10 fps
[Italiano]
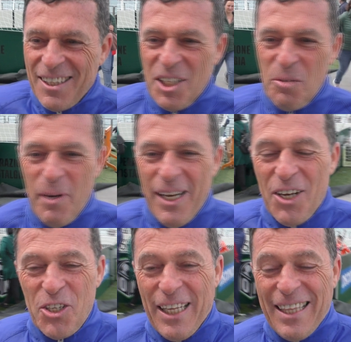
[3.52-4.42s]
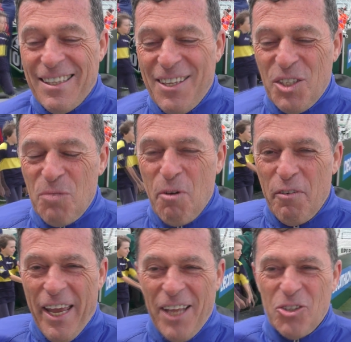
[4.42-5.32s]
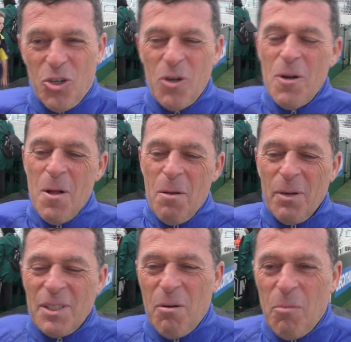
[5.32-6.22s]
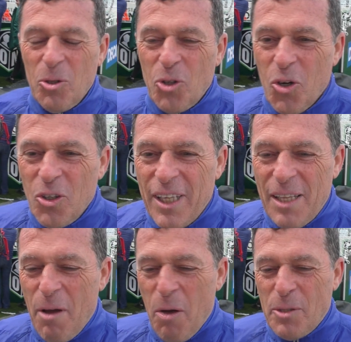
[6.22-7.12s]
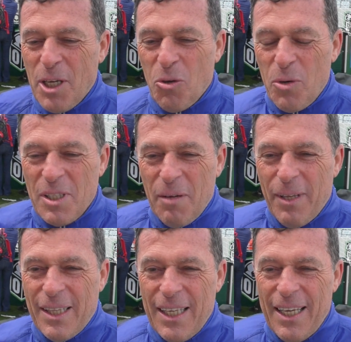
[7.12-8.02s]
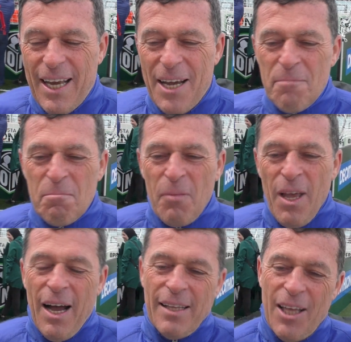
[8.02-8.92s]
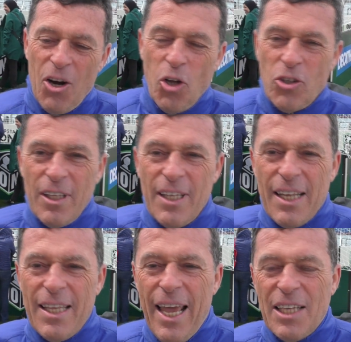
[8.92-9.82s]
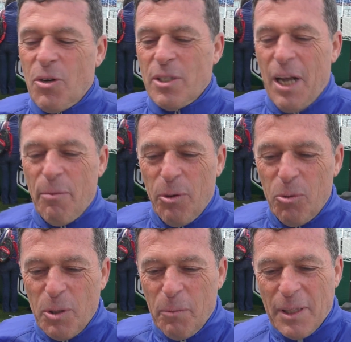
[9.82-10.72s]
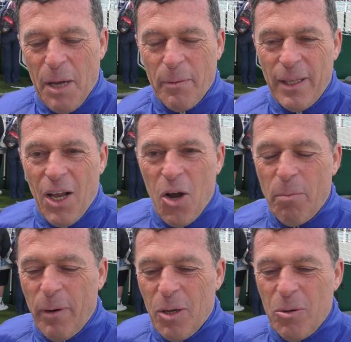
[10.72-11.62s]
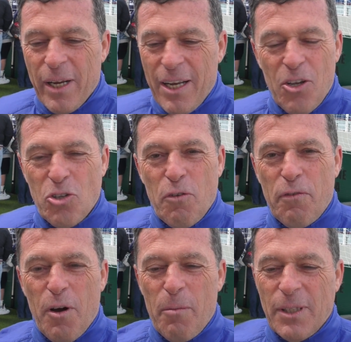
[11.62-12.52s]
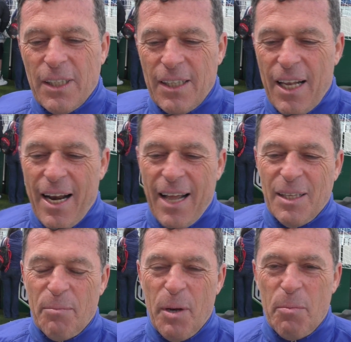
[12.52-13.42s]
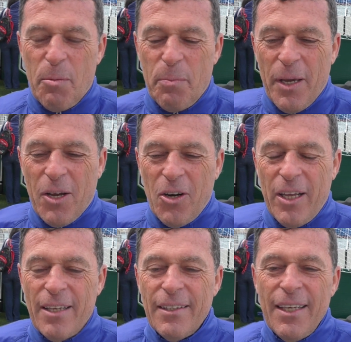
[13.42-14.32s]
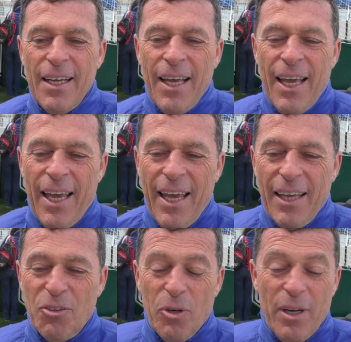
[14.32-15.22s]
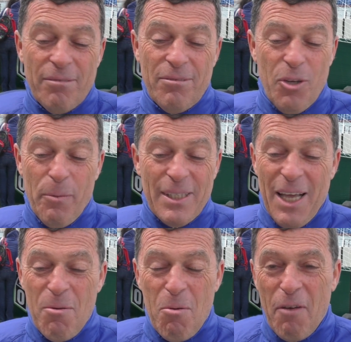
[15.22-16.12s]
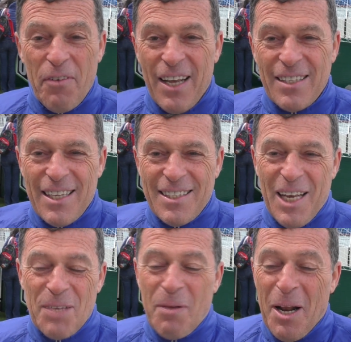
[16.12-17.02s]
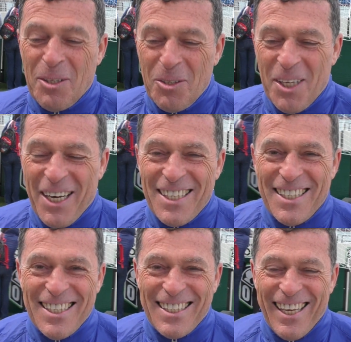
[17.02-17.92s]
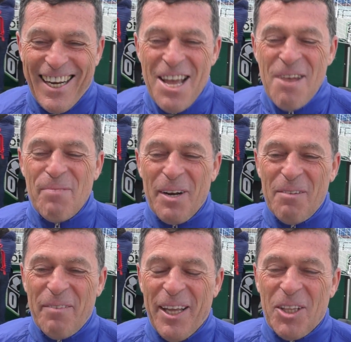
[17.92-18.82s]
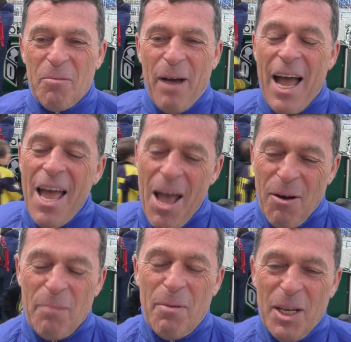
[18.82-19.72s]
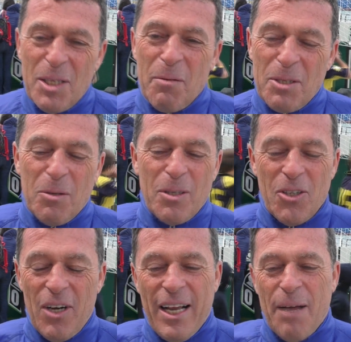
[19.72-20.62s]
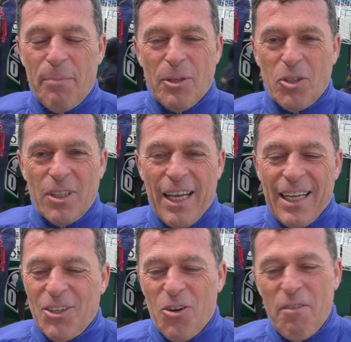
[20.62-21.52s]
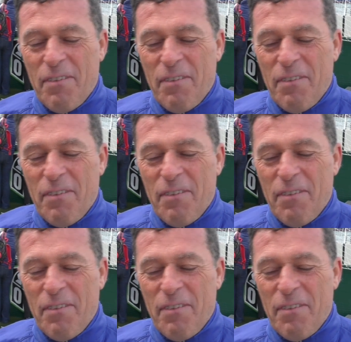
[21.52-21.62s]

tantissima energia, tantissimo vento, ma siamo molto contenti, abbiamo cominciato questa mattina under 8, under 10, questa è la penultima tappa della Coppa Liguria che è il nostro format itinerante per i più piccoli e dure, insomma staremo qua fino a stasera sperando di resistere per il vento ma è una bellissima situazione, il campetto di Decathlon è